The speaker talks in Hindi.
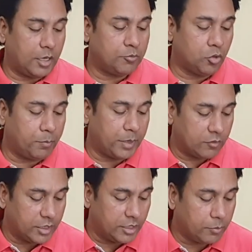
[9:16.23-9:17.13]
आपको
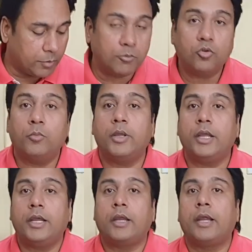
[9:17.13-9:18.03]
पारिवारिक मामलों में
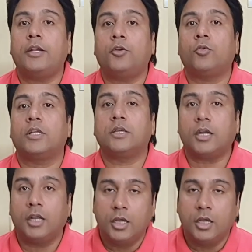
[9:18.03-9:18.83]
एक गेट टुगेदर